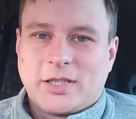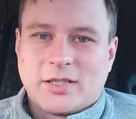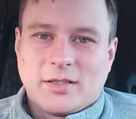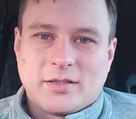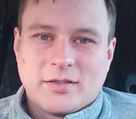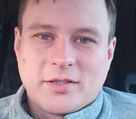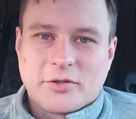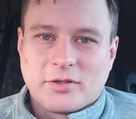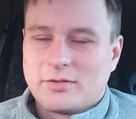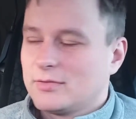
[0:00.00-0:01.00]
а как
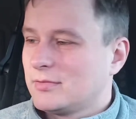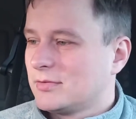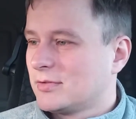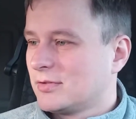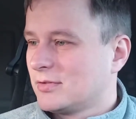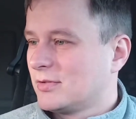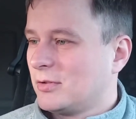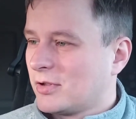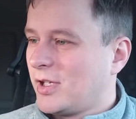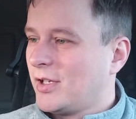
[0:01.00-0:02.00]
иначе?
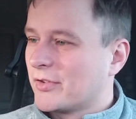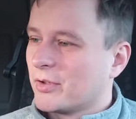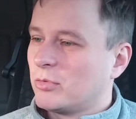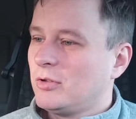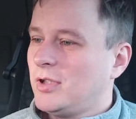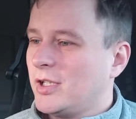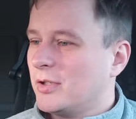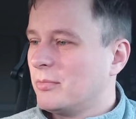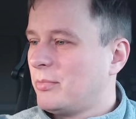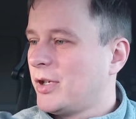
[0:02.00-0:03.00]
Окей,
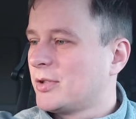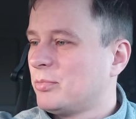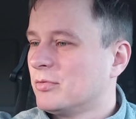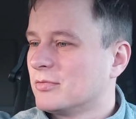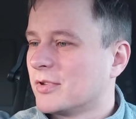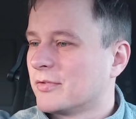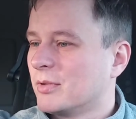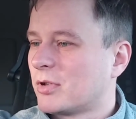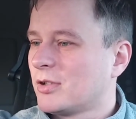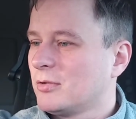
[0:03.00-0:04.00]
соблюли. 5 пунктов
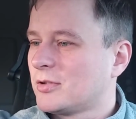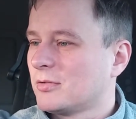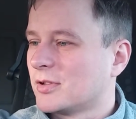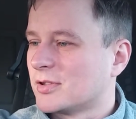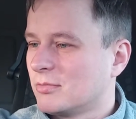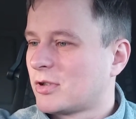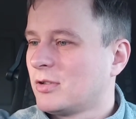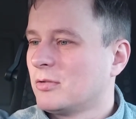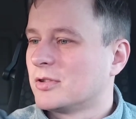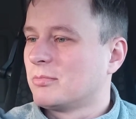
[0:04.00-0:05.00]
набралось у нас,
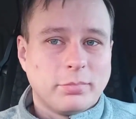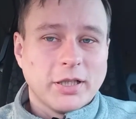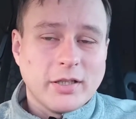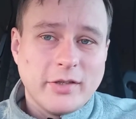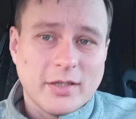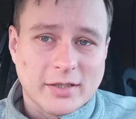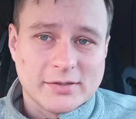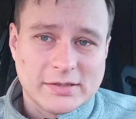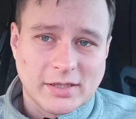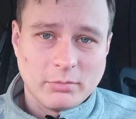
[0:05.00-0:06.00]
набралось. Половина,
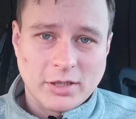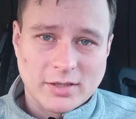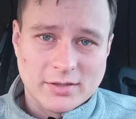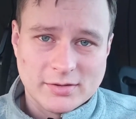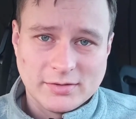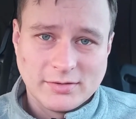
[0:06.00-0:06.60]
ребята.